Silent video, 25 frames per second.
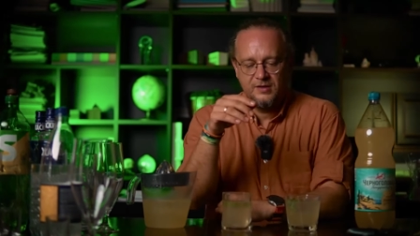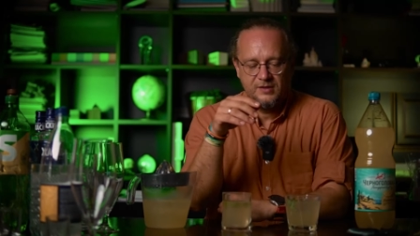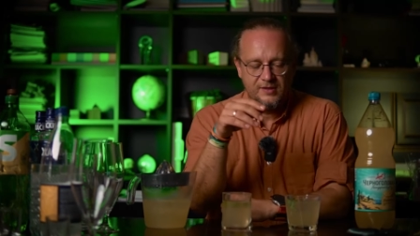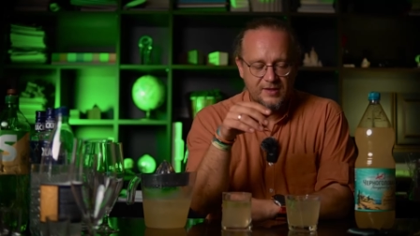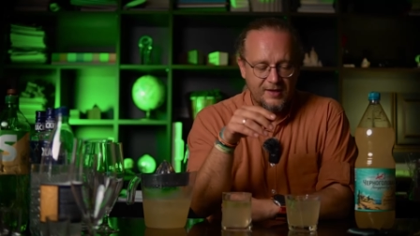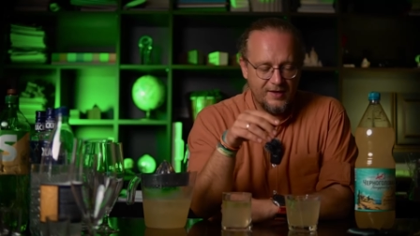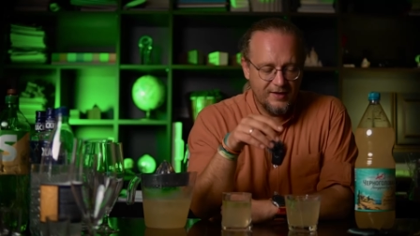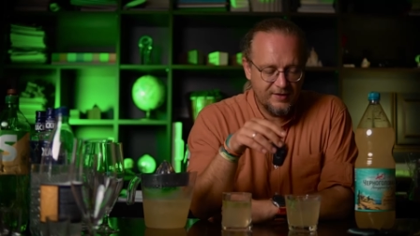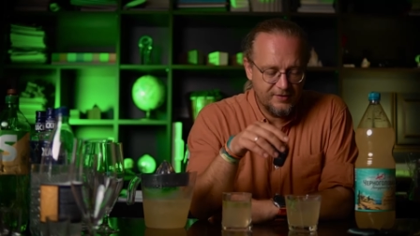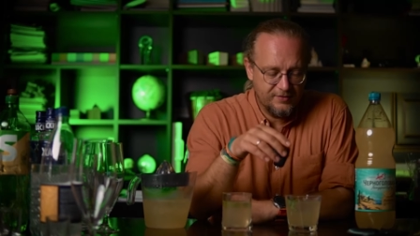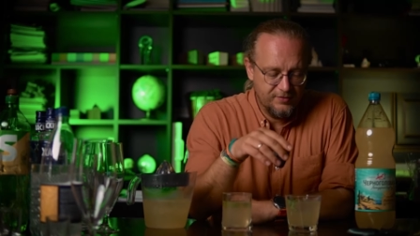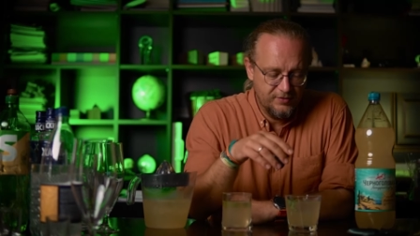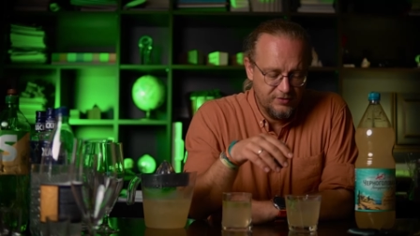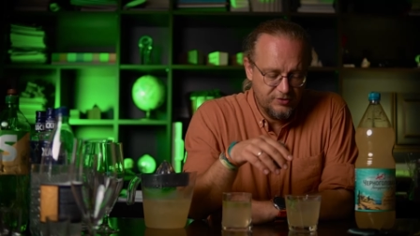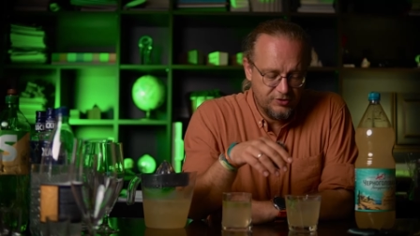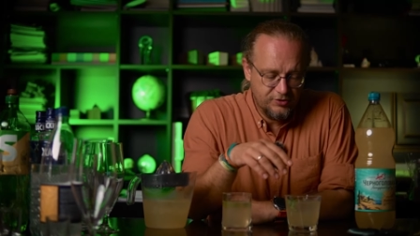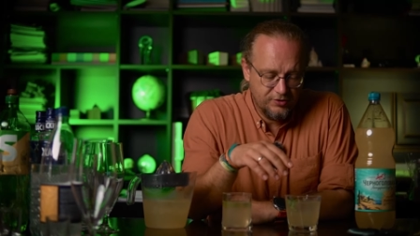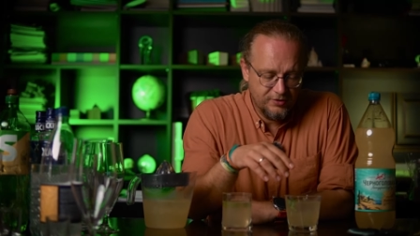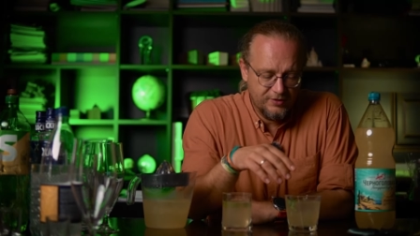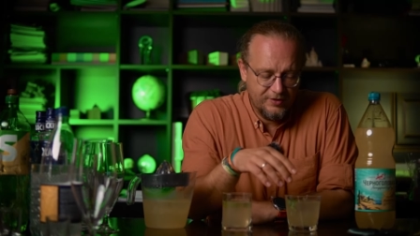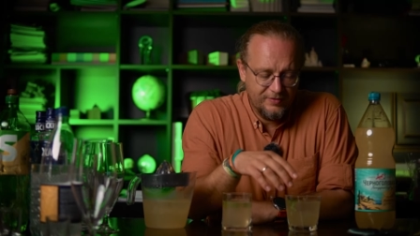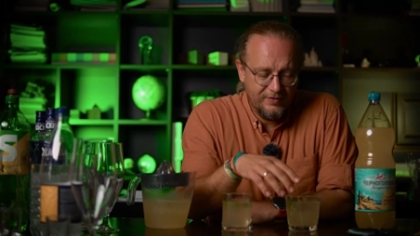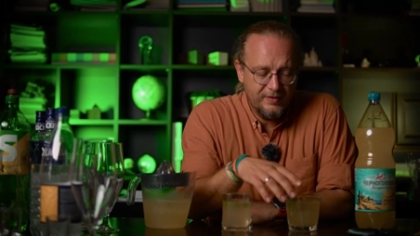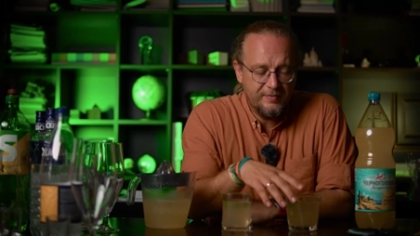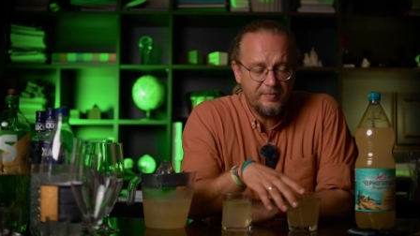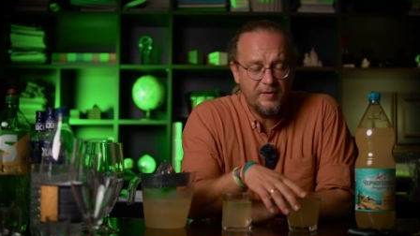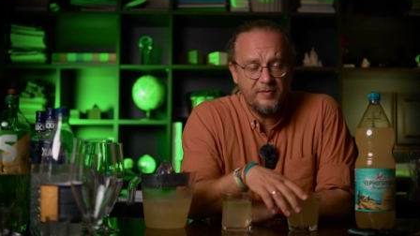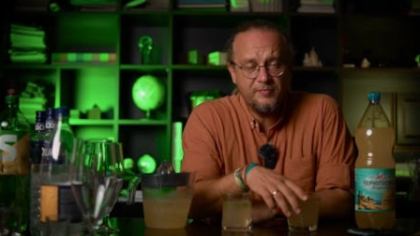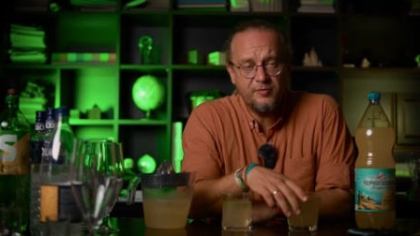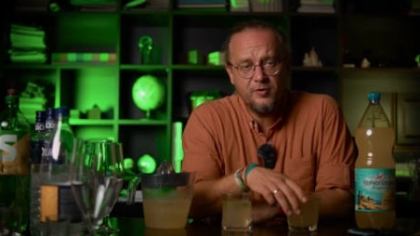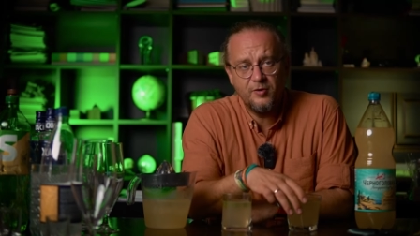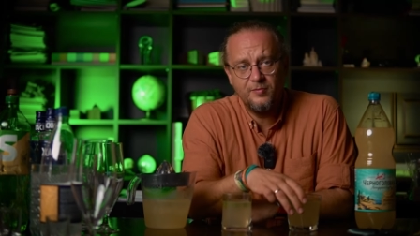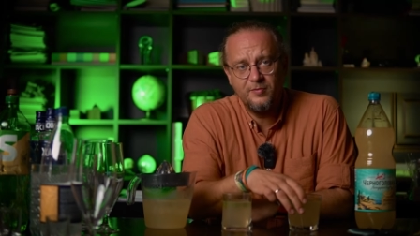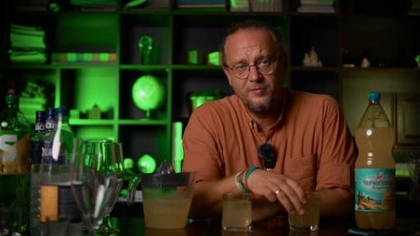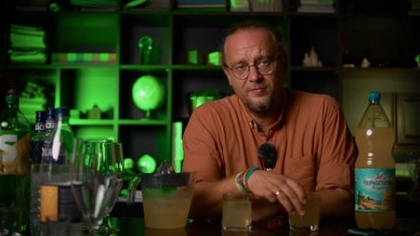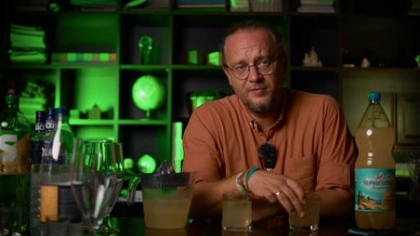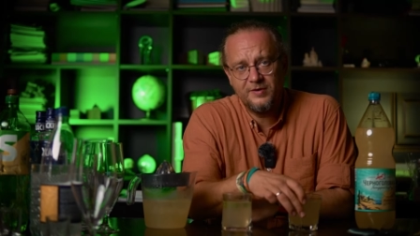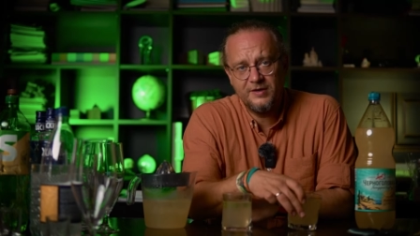Так, ну что, давай
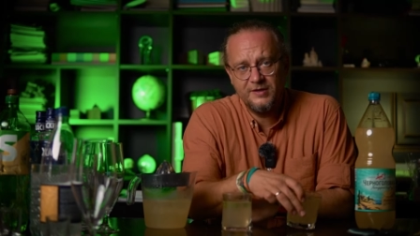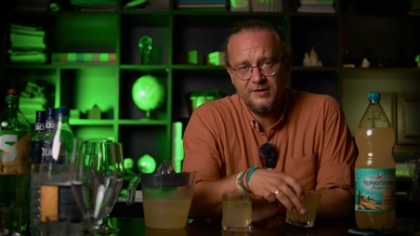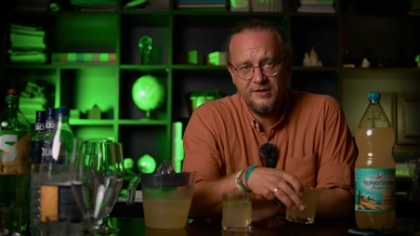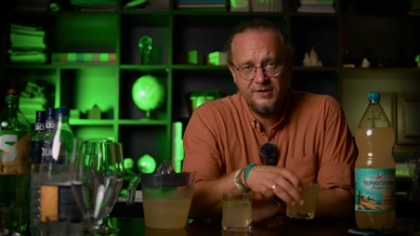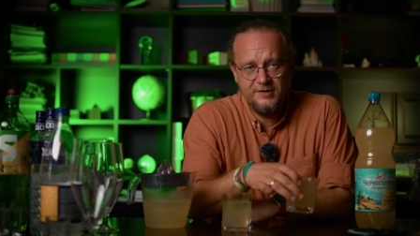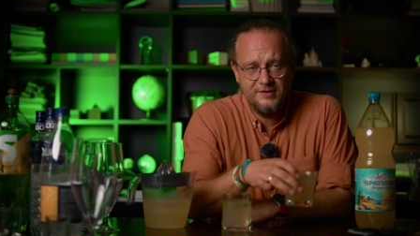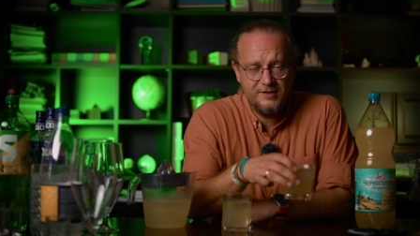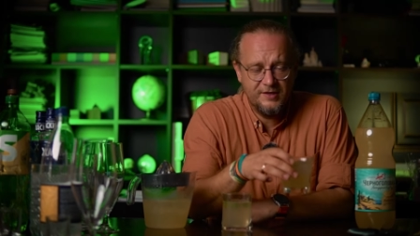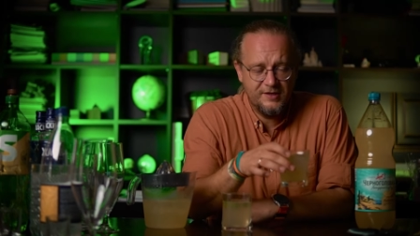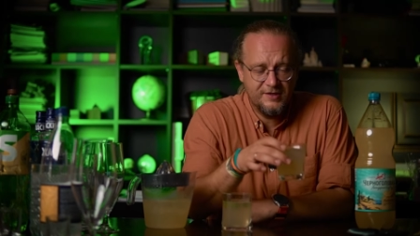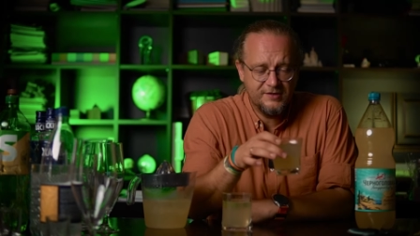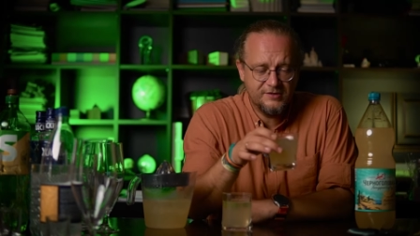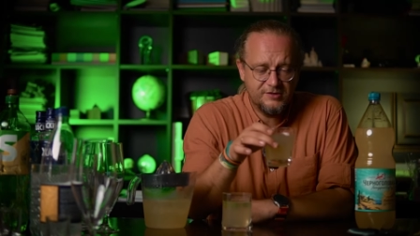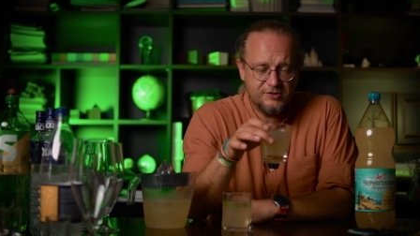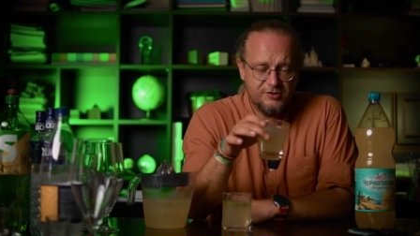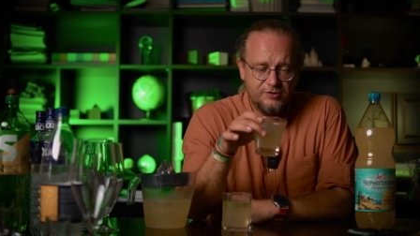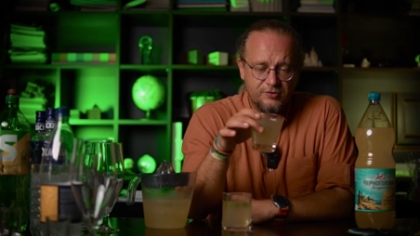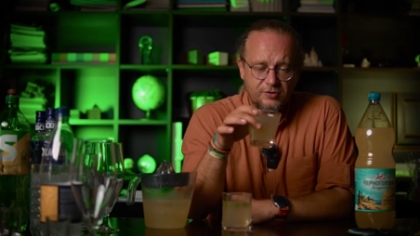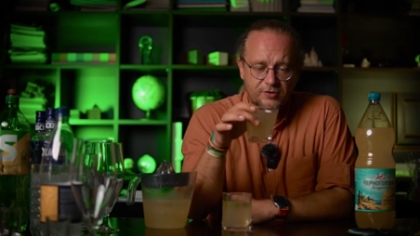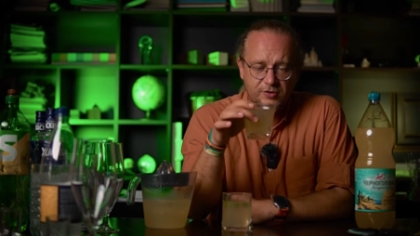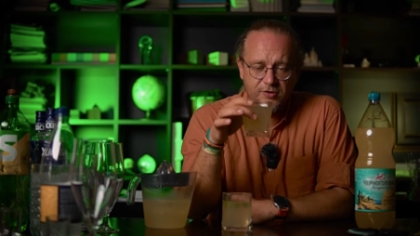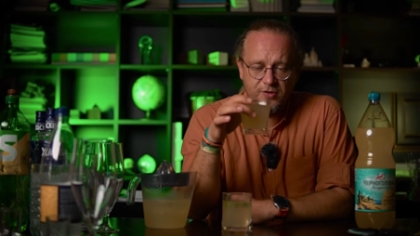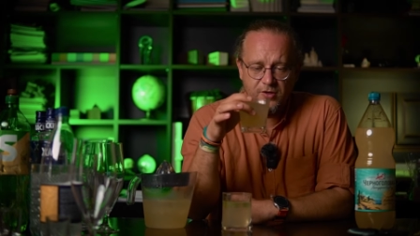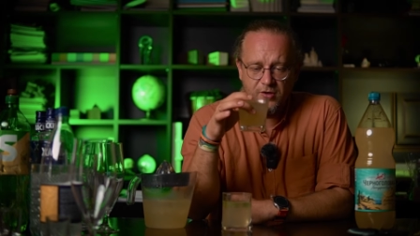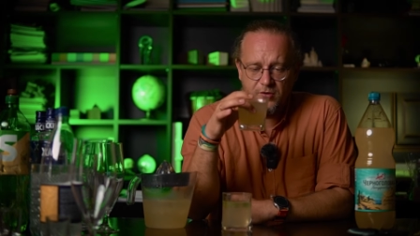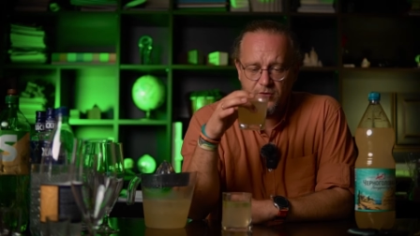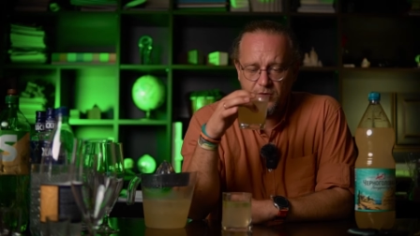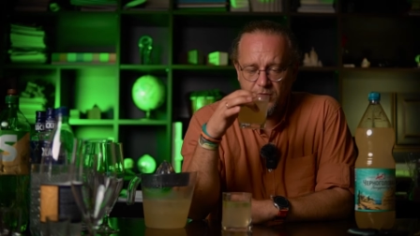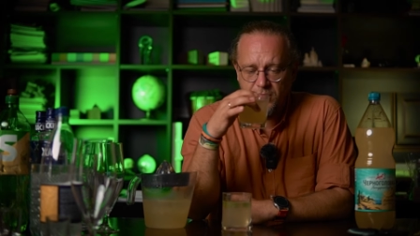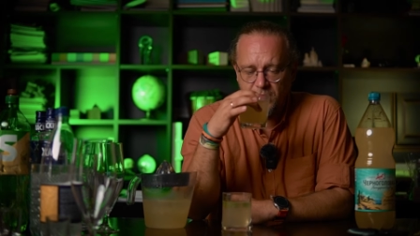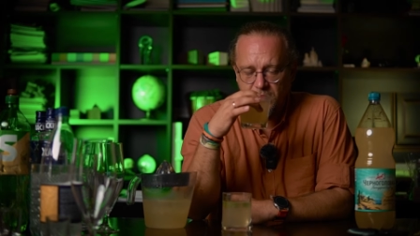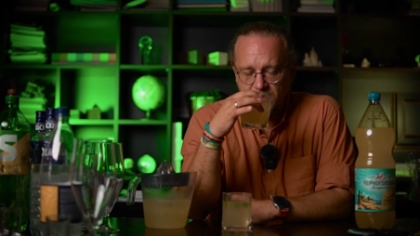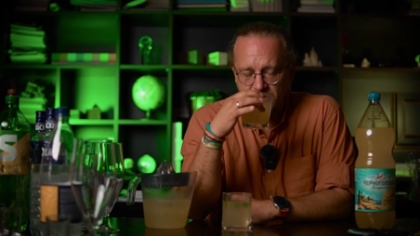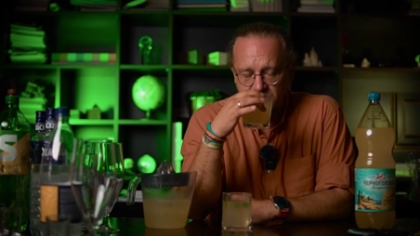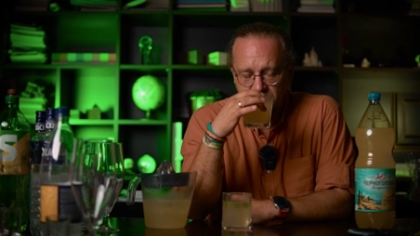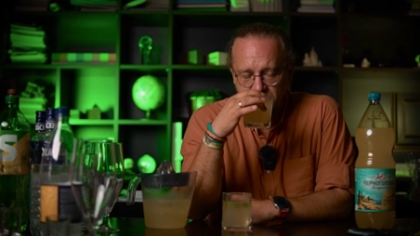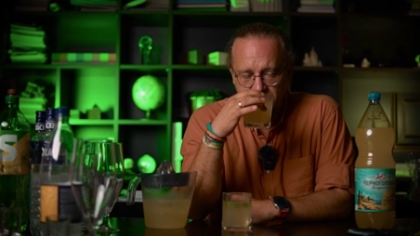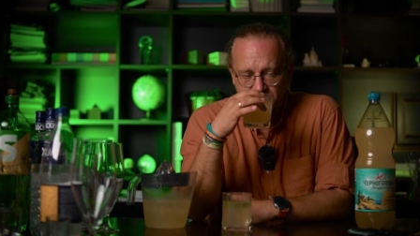попробуем ради интереса, что это
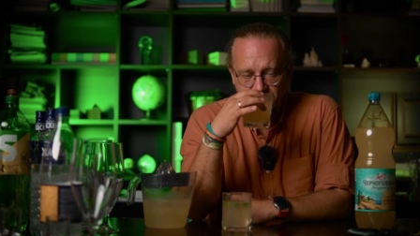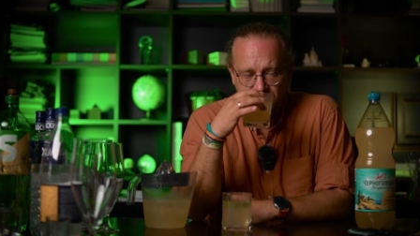такое.